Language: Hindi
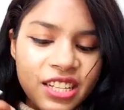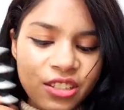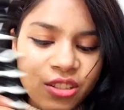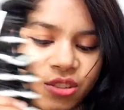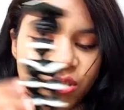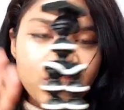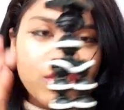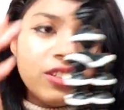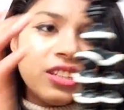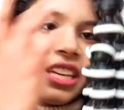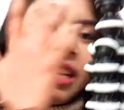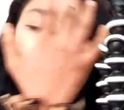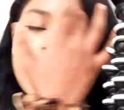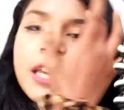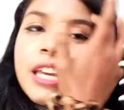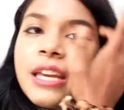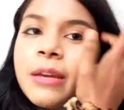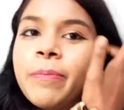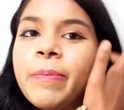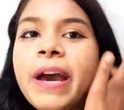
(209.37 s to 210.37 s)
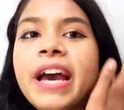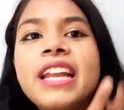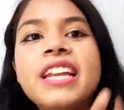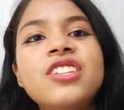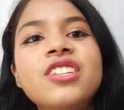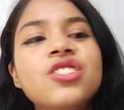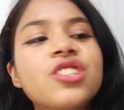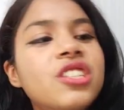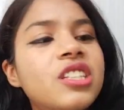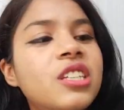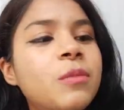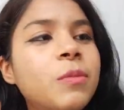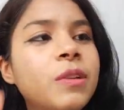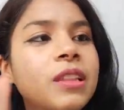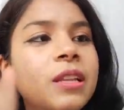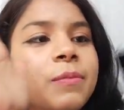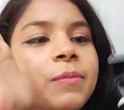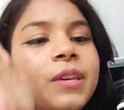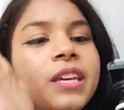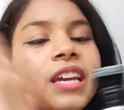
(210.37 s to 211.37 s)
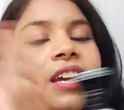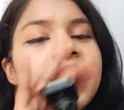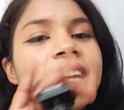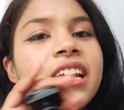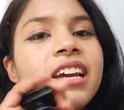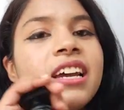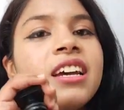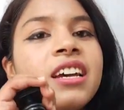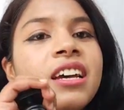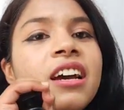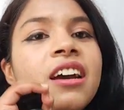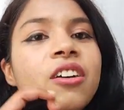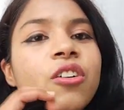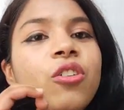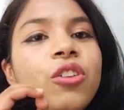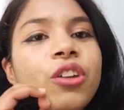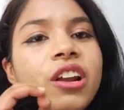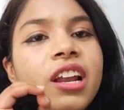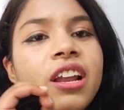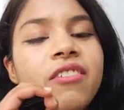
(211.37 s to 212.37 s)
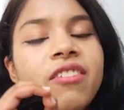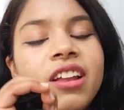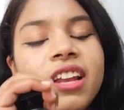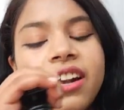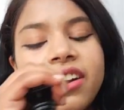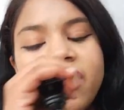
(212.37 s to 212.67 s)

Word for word: सो so, ये एक पहली चीज है मतलब ये है गोरेला वाला